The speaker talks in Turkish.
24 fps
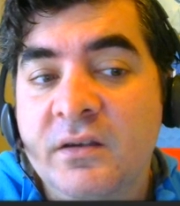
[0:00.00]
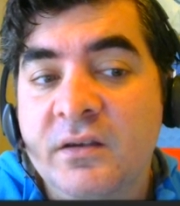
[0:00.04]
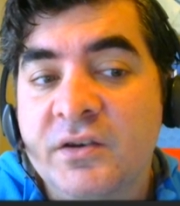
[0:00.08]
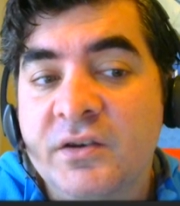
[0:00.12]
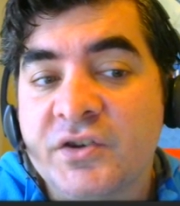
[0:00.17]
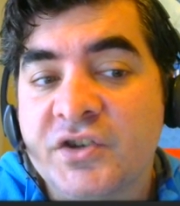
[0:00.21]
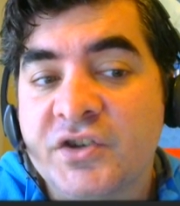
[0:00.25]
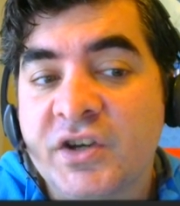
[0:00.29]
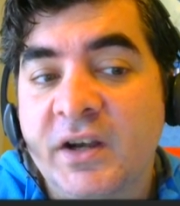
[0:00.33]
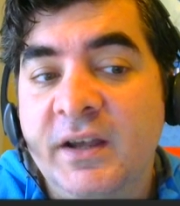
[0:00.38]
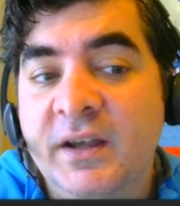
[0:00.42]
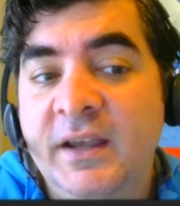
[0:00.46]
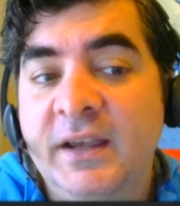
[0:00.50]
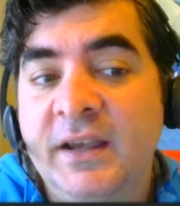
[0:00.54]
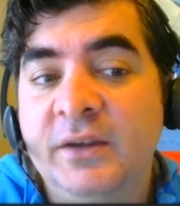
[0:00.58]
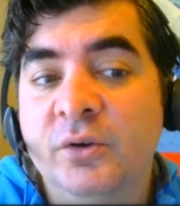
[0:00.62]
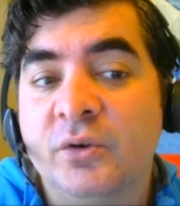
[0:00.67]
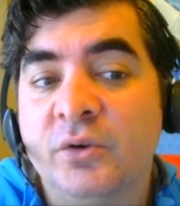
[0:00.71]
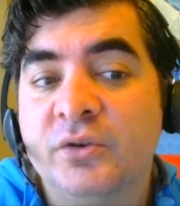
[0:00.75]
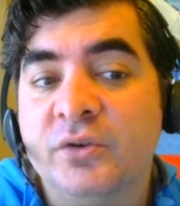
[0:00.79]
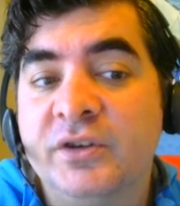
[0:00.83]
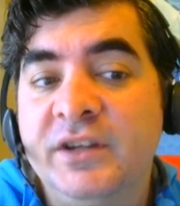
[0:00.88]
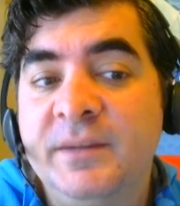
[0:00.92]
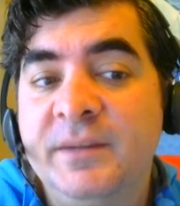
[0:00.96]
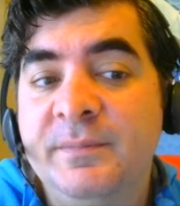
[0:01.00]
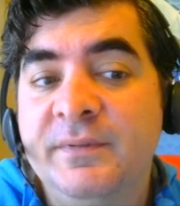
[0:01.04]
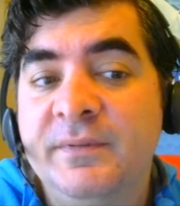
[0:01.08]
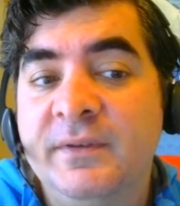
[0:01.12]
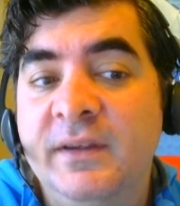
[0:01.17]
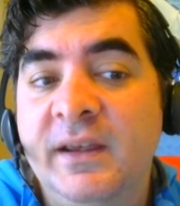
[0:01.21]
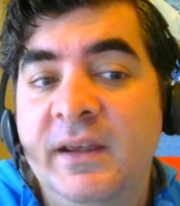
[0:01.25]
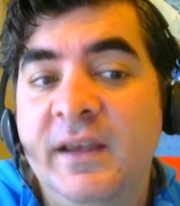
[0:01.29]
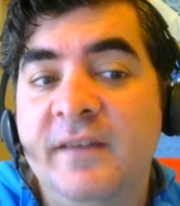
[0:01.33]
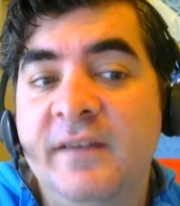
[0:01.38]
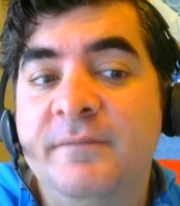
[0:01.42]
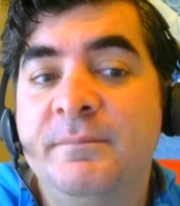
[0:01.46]
şah e4 gidip
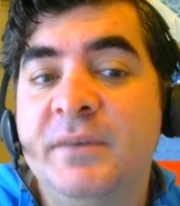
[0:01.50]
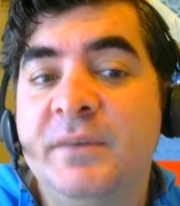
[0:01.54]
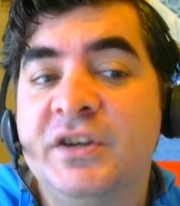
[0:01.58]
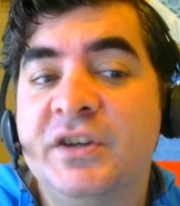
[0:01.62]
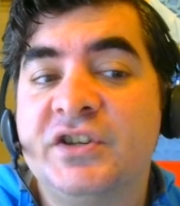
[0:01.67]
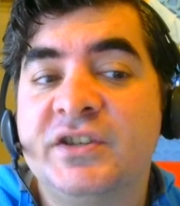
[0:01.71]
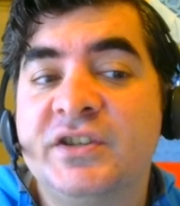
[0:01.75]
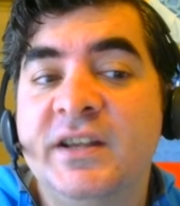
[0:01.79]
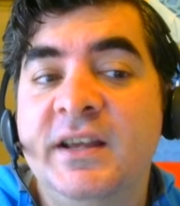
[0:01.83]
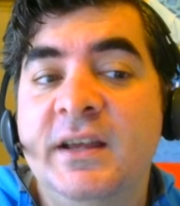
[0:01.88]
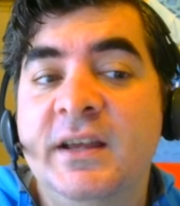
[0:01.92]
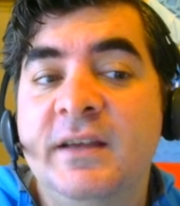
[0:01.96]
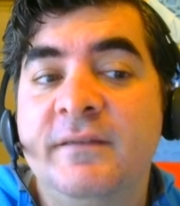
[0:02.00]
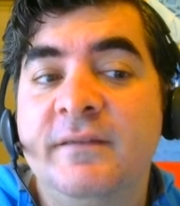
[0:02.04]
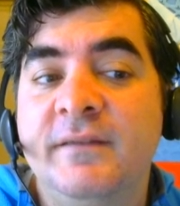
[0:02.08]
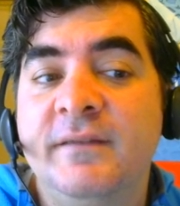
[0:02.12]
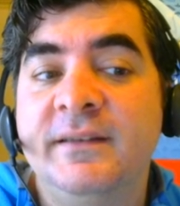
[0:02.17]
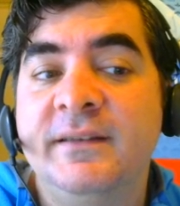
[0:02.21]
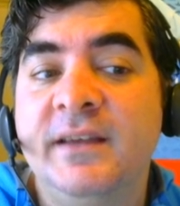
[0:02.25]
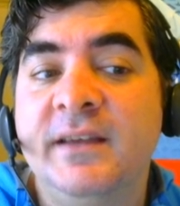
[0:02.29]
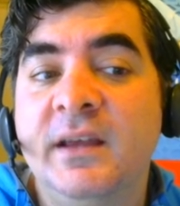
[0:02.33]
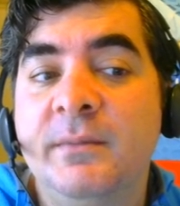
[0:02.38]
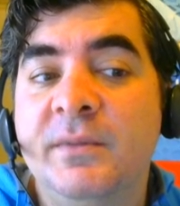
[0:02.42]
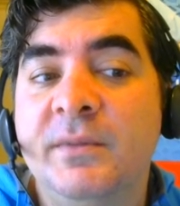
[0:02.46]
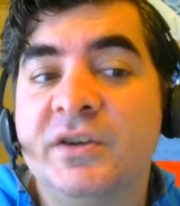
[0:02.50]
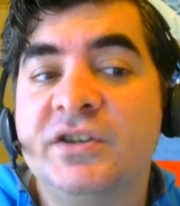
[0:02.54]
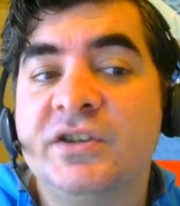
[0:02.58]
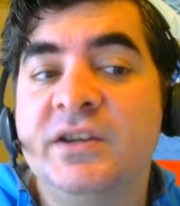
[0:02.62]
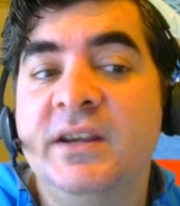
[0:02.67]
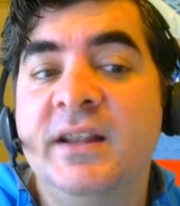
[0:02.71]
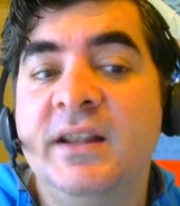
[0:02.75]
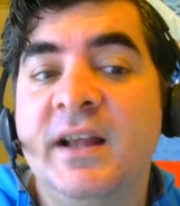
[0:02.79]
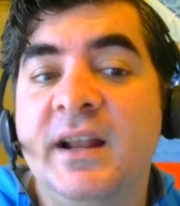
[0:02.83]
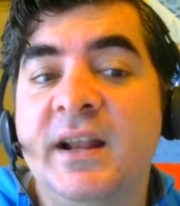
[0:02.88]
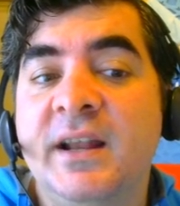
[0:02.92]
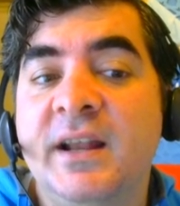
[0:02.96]
f5 ile ve d5
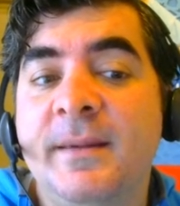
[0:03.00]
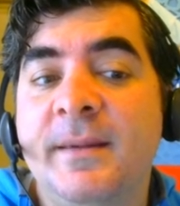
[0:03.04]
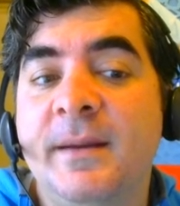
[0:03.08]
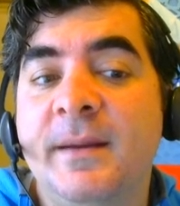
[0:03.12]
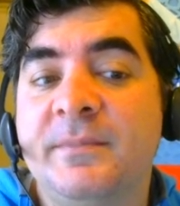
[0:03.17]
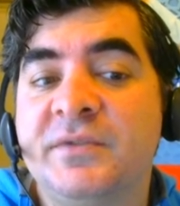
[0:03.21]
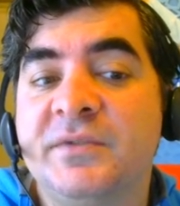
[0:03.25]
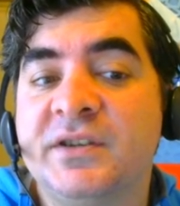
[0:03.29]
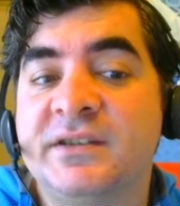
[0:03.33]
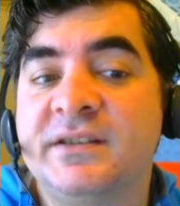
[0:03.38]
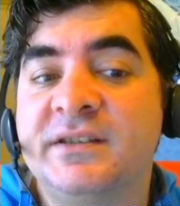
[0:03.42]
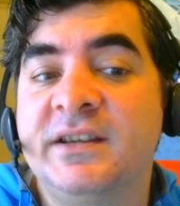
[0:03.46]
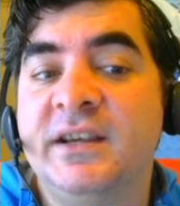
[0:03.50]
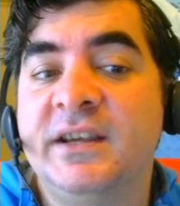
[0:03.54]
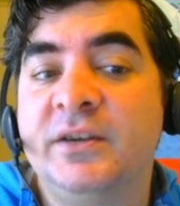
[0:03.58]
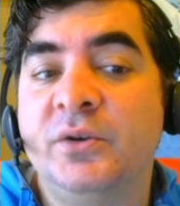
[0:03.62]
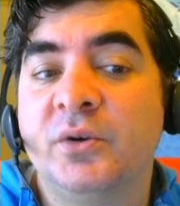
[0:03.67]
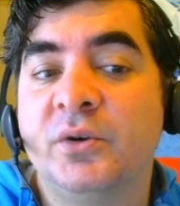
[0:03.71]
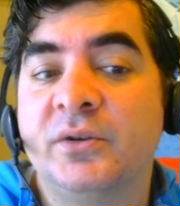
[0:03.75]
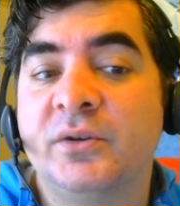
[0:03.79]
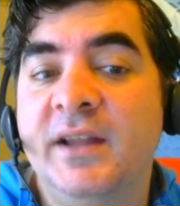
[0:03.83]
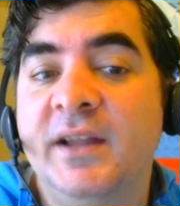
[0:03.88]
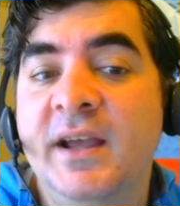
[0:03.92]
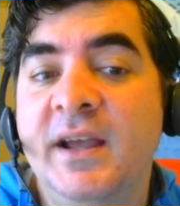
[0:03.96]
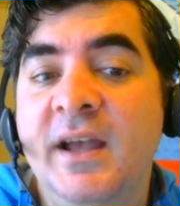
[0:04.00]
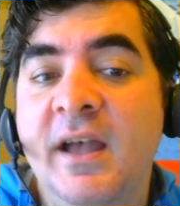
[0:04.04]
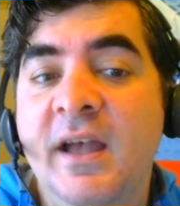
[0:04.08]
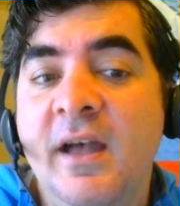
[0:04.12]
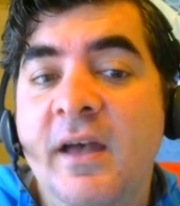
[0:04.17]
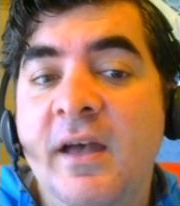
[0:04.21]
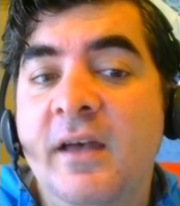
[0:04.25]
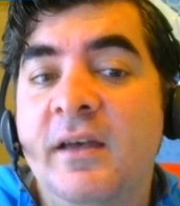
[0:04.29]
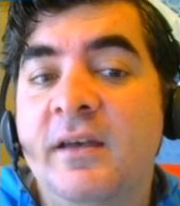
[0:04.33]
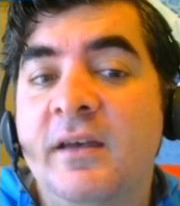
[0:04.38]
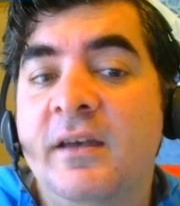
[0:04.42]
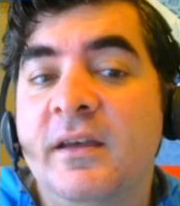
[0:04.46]
ile ilerleme yapacağız g4 ile.
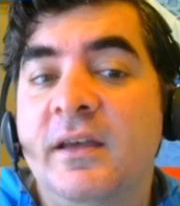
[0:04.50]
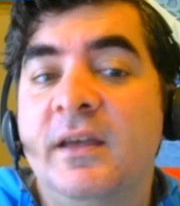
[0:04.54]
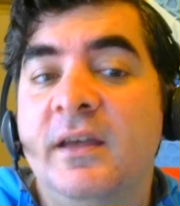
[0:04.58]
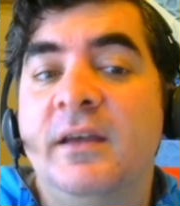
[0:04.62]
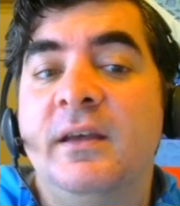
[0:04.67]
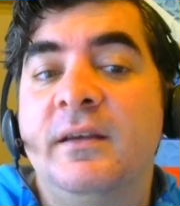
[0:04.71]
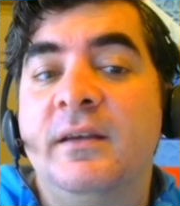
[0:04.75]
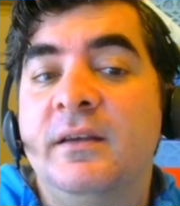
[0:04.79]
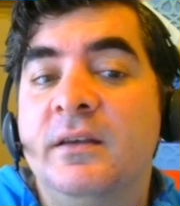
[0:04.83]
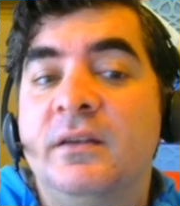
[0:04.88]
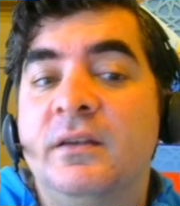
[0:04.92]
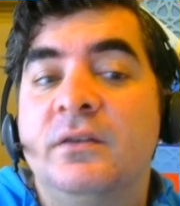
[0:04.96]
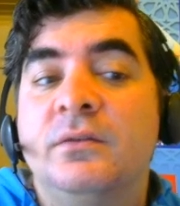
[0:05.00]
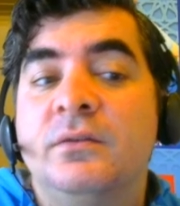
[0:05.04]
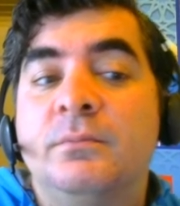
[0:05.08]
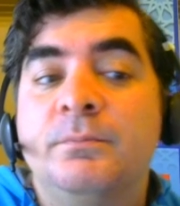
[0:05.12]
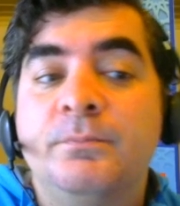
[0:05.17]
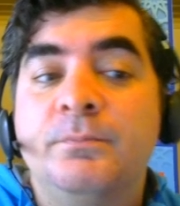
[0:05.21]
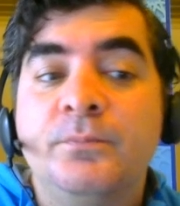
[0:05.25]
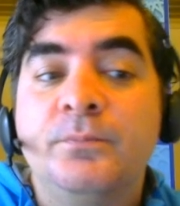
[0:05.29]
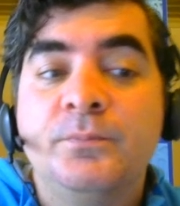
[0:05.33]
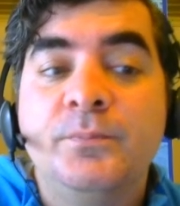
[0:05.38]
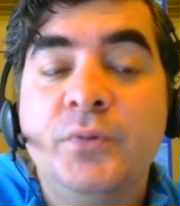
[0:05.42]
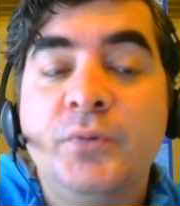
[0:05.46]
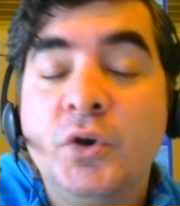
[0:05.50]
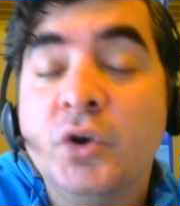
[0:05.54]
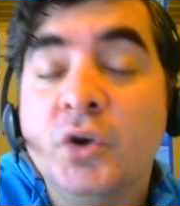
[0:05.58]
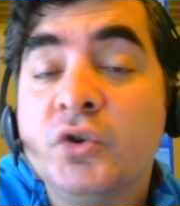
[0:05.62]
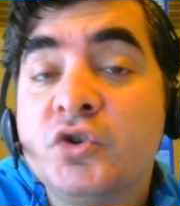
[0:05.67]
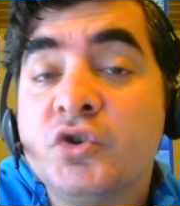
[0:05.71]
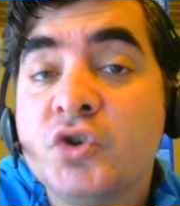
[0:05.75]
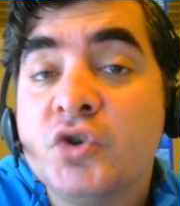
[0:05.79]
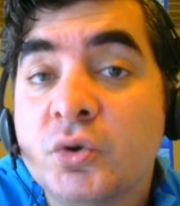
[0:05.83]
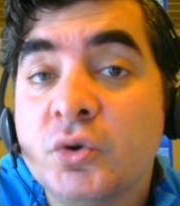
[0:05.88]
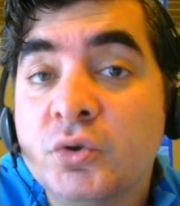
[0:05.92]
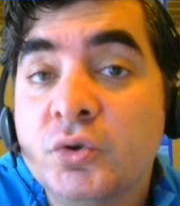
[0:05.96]
E, piyon
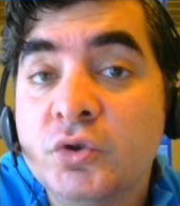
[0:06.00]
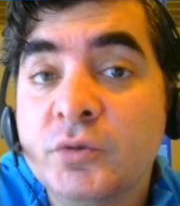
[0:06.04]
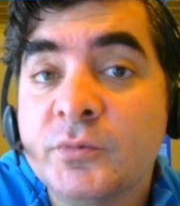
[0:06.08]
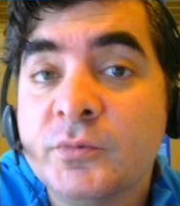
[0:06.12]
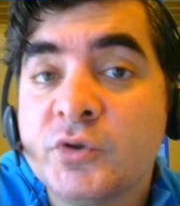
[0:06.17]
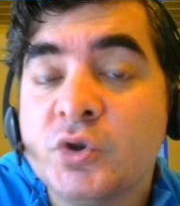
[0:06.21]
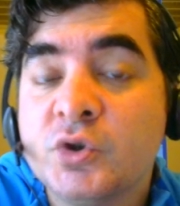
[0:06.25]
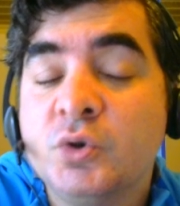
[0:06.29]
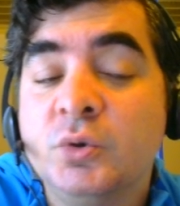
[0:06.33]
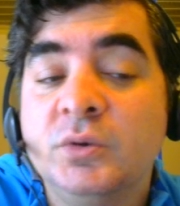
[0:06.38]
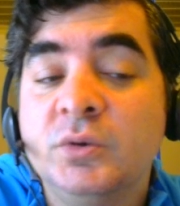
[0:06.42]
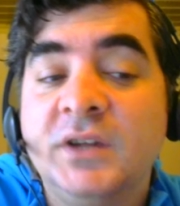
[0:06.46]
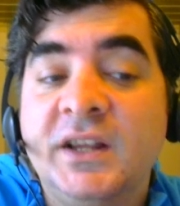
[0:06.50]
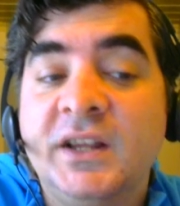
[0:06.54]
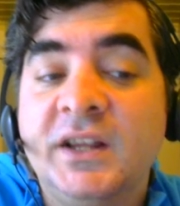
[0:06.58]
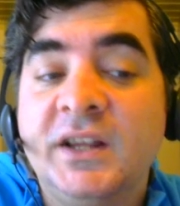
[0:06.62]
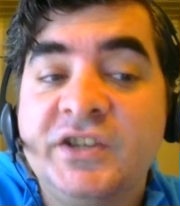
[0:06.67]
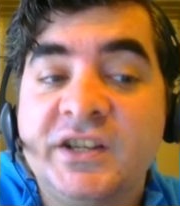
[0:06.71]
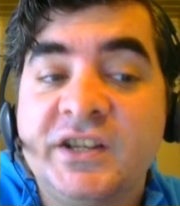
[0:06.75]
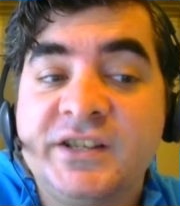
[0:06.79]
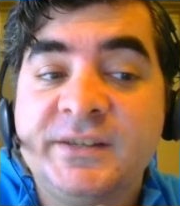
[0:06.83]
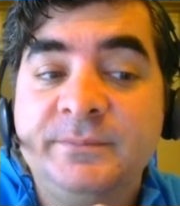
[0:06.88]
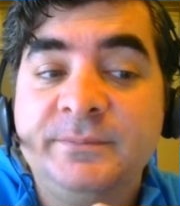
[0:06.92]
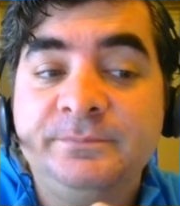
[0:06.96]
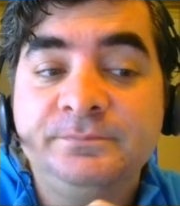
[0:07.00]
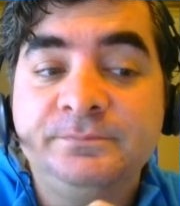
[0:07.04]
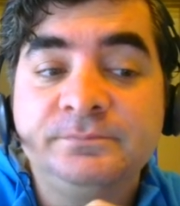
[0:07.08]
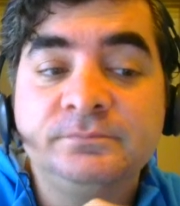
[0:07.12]
çokluğumuzu kullanacağız.